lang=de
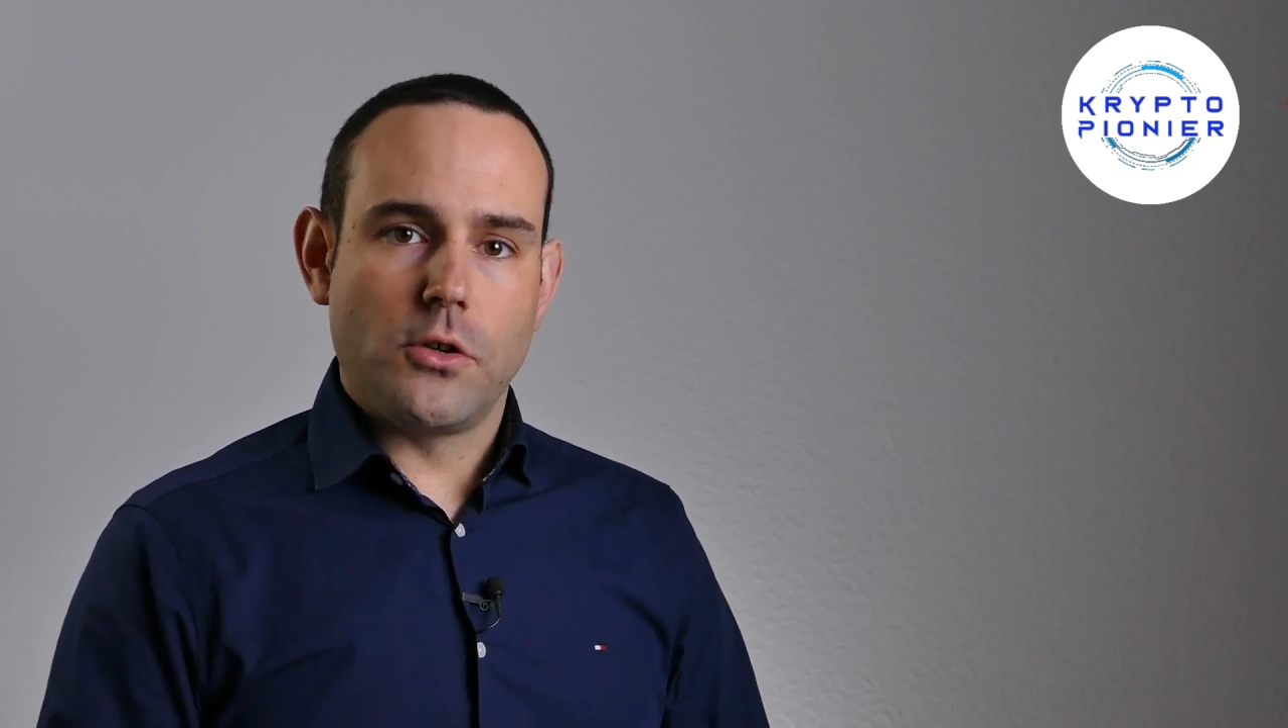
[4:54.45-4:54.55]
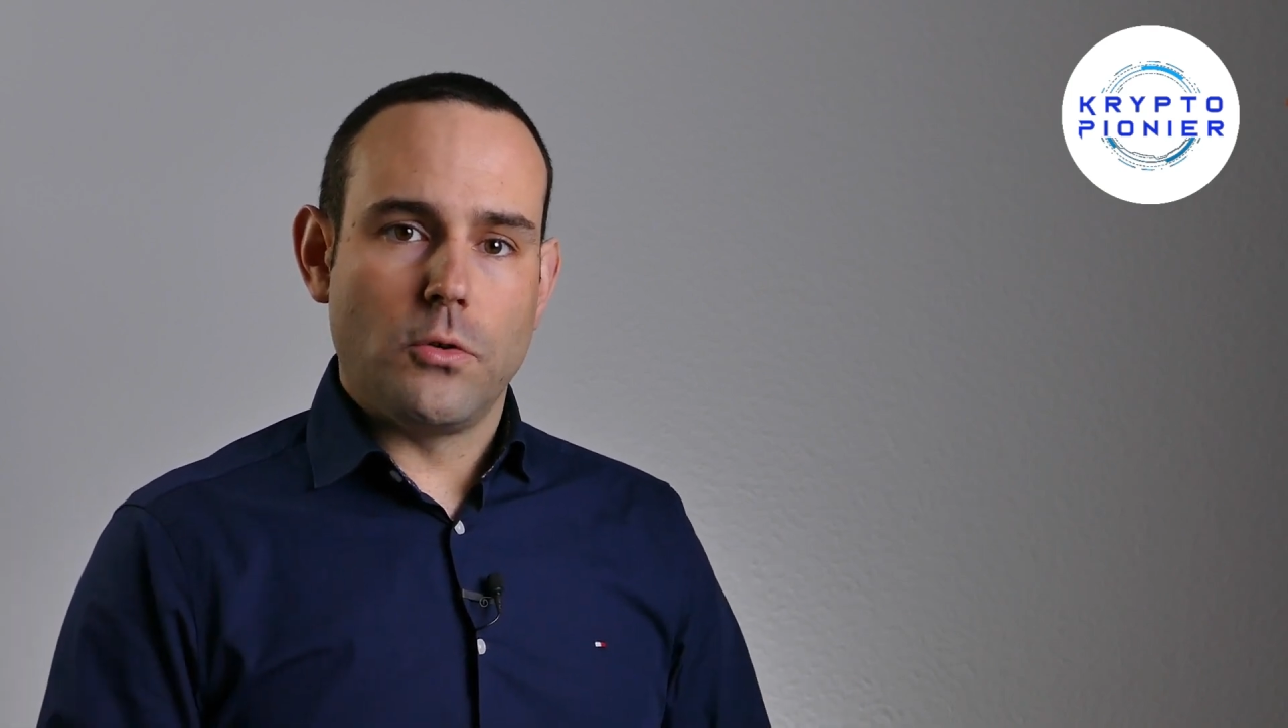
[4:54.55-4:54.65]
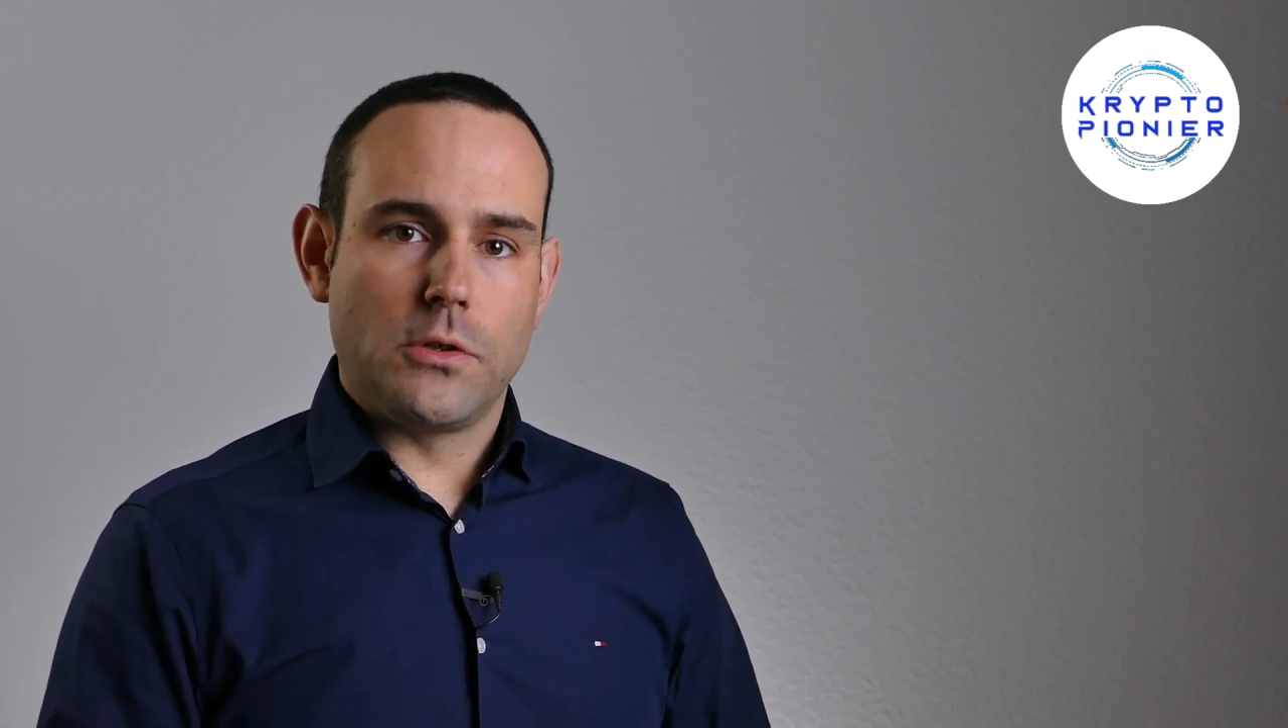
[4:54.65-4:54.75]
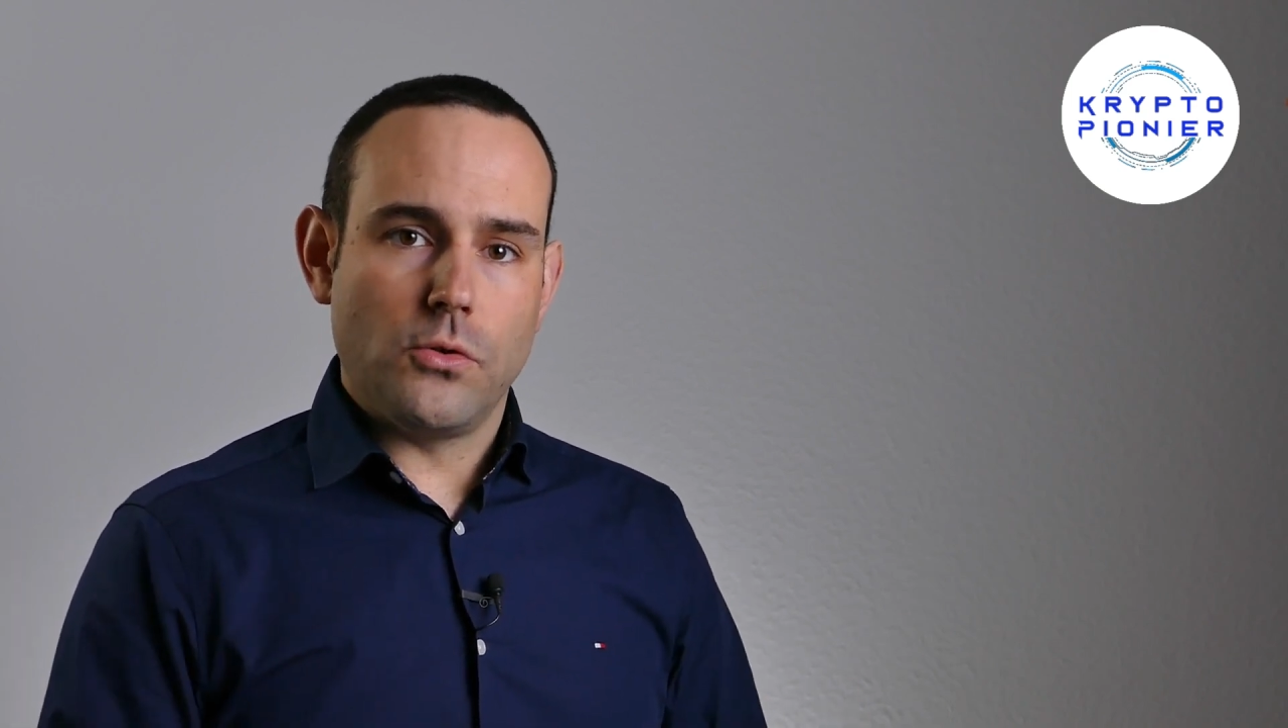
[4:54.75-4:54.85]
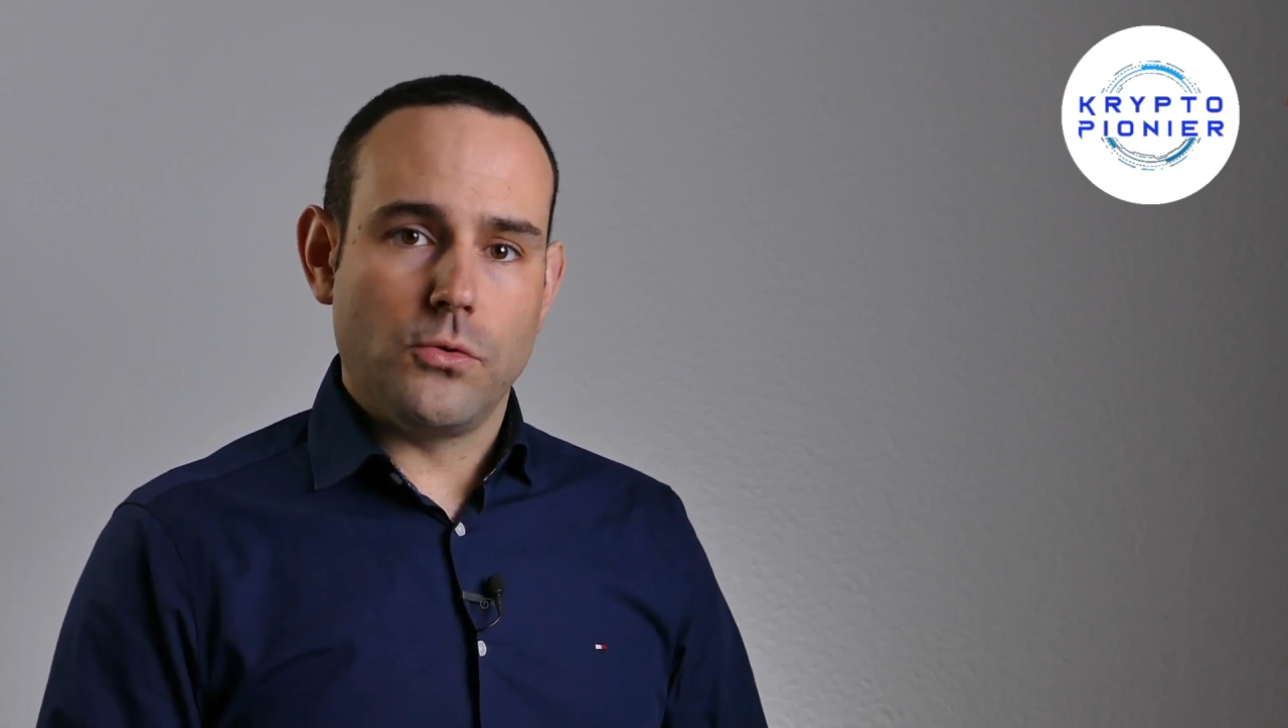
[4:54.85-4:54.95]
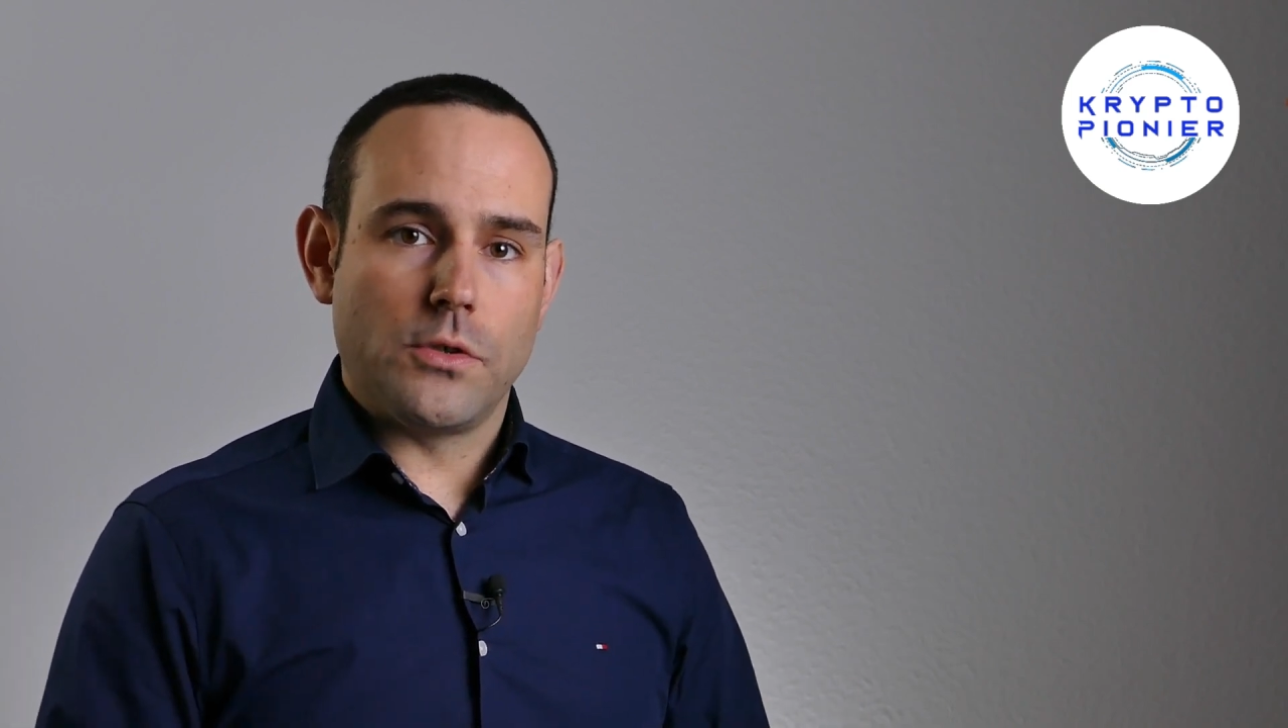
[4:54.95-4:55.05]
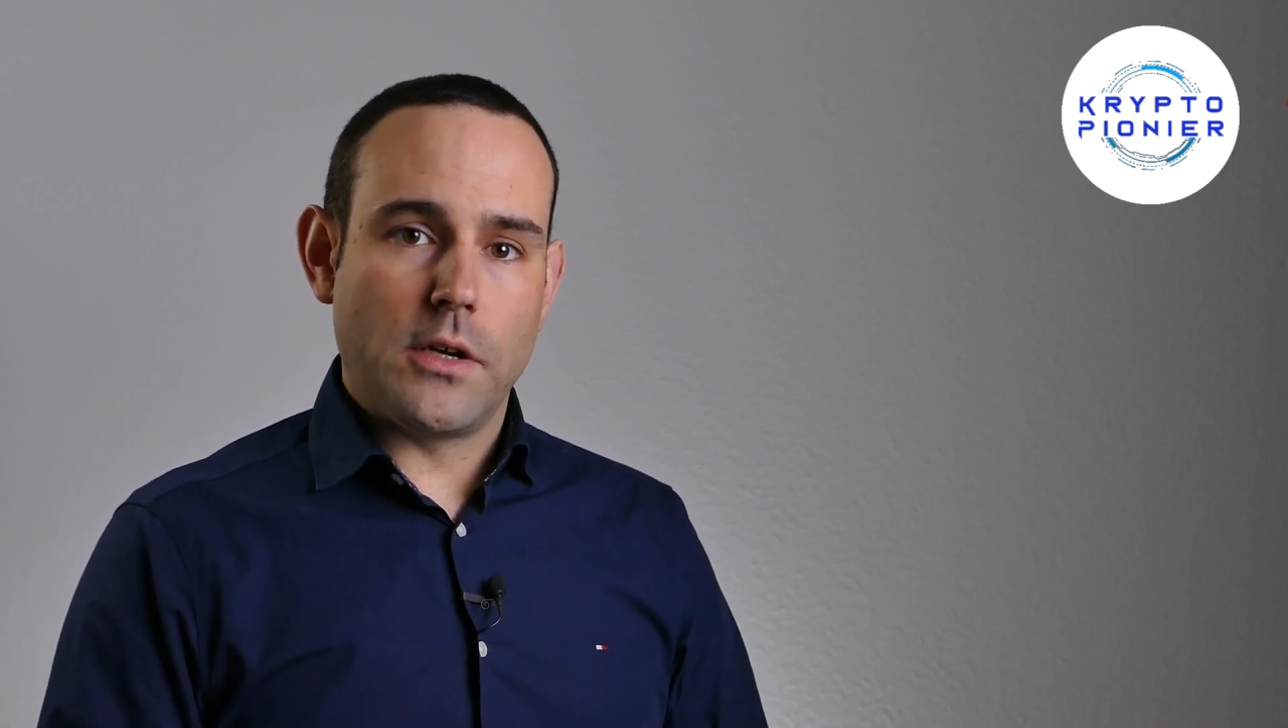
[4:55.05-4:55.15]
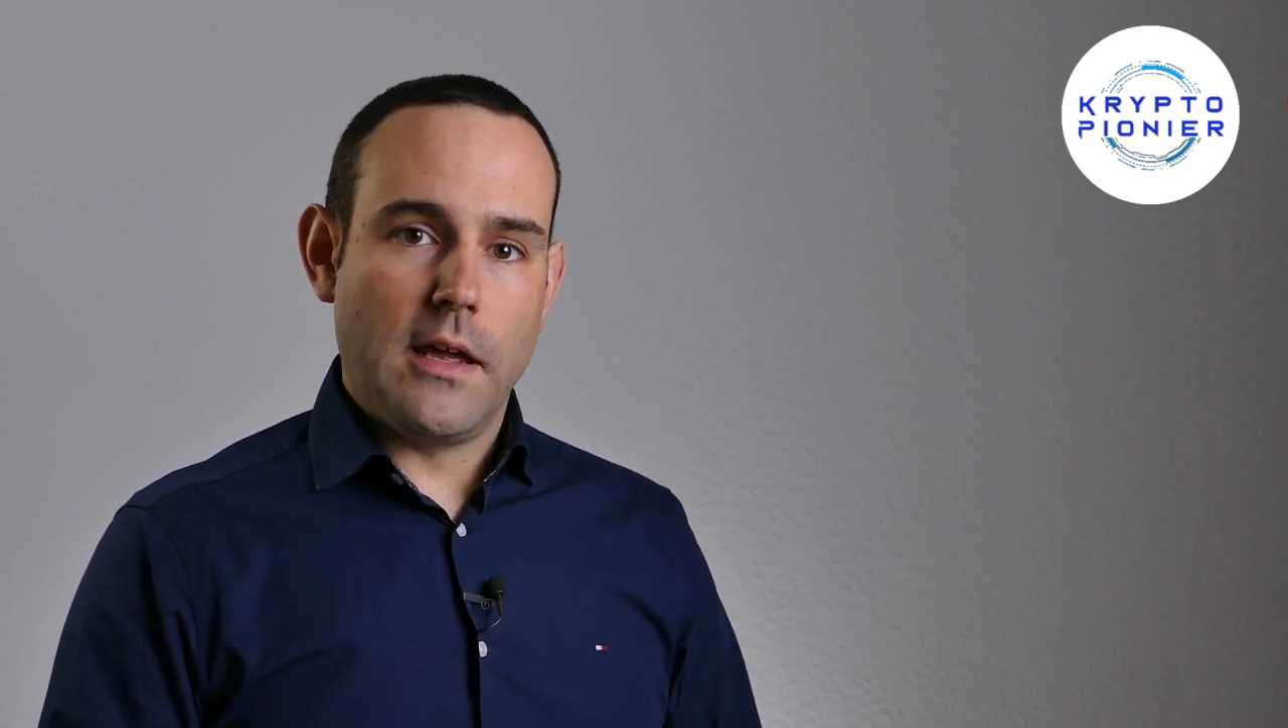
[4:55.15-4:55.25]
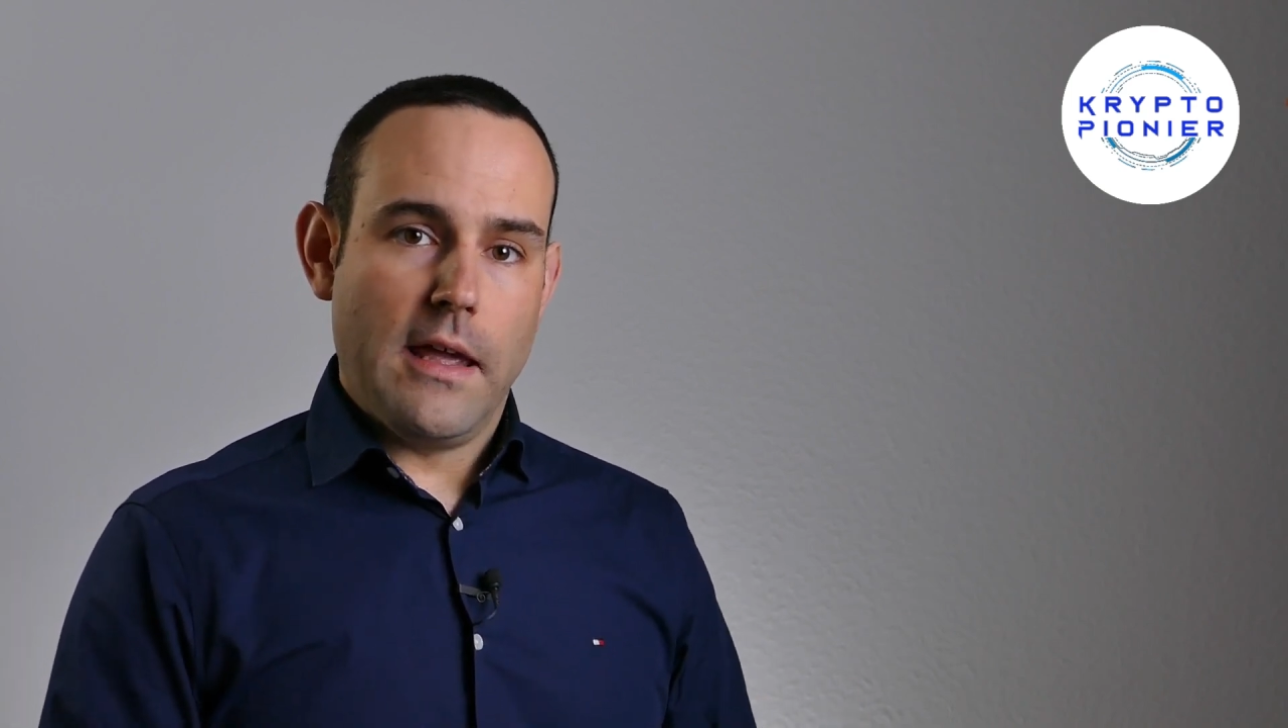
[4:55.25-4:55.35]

Kultur.